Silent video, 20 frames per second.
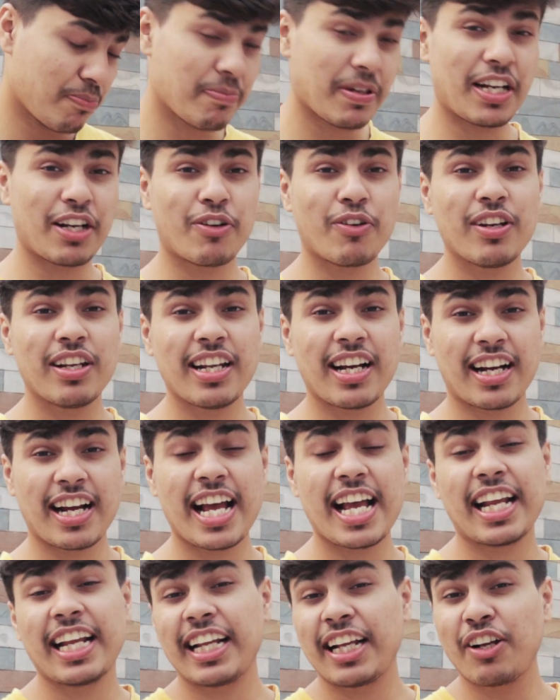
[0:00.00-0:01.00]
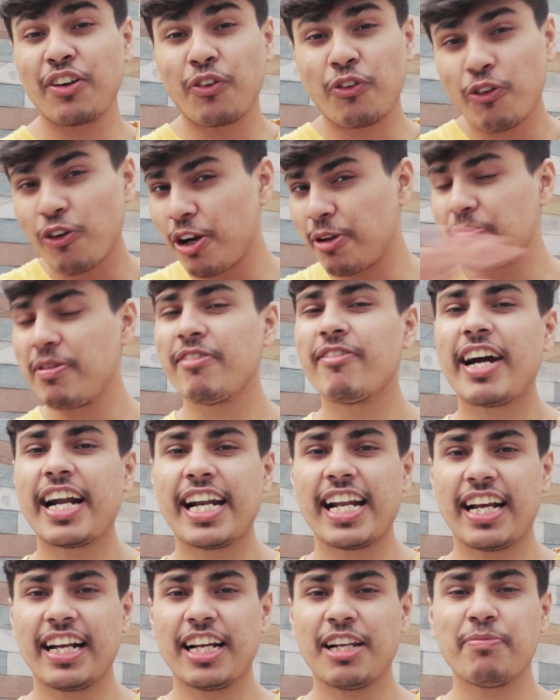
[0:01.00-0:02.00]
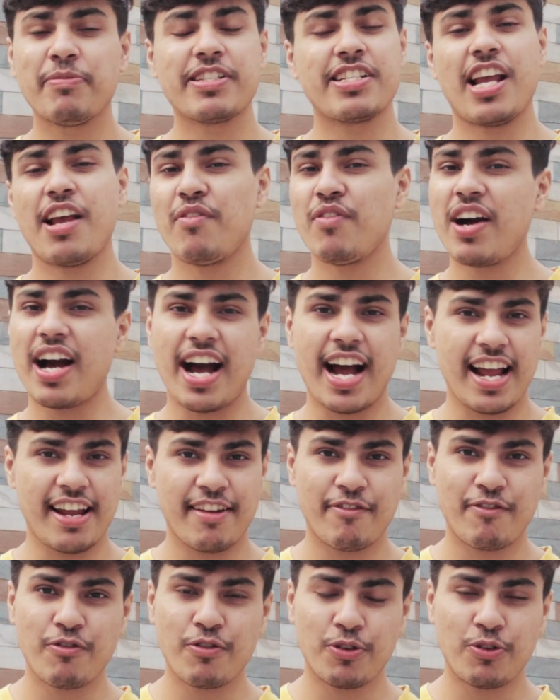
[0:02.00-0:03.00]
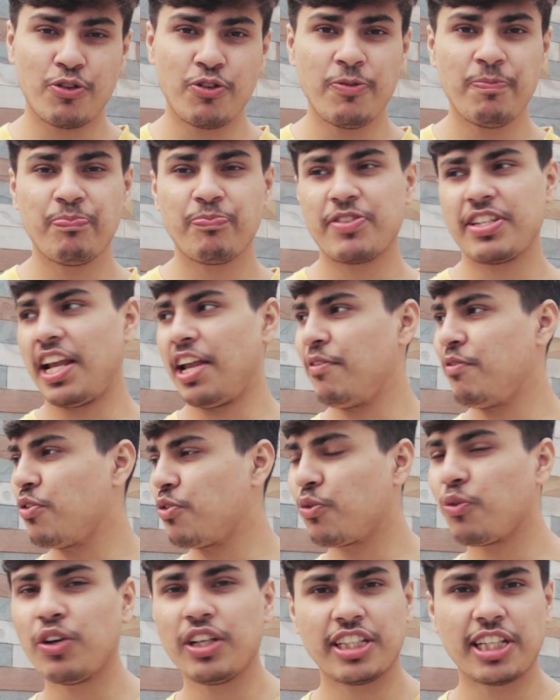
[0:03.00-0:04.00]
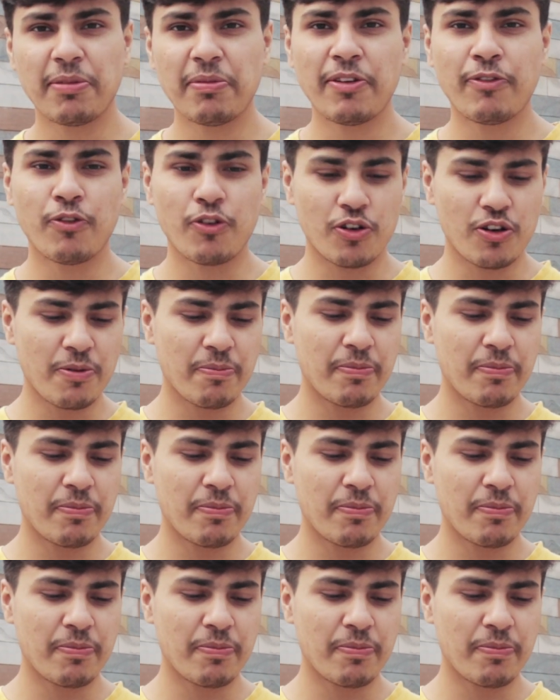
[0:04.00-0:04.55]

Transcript: मेरे को लगा है कोई भी वाइड एंगल में चाहे वो आईफोन हो चाहे वो कोई सा भी फ़ोन